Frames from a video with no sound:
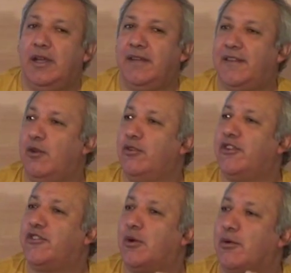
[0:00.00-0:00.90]
Esta luz
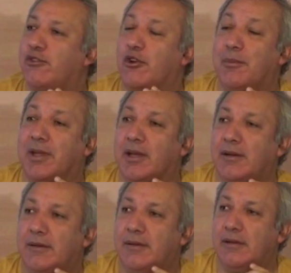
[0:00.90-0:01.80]
estroboscópica,
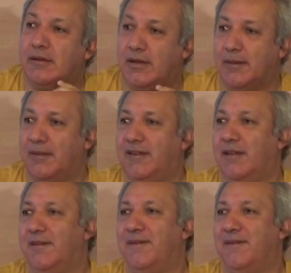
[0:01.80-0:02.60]
se llama así.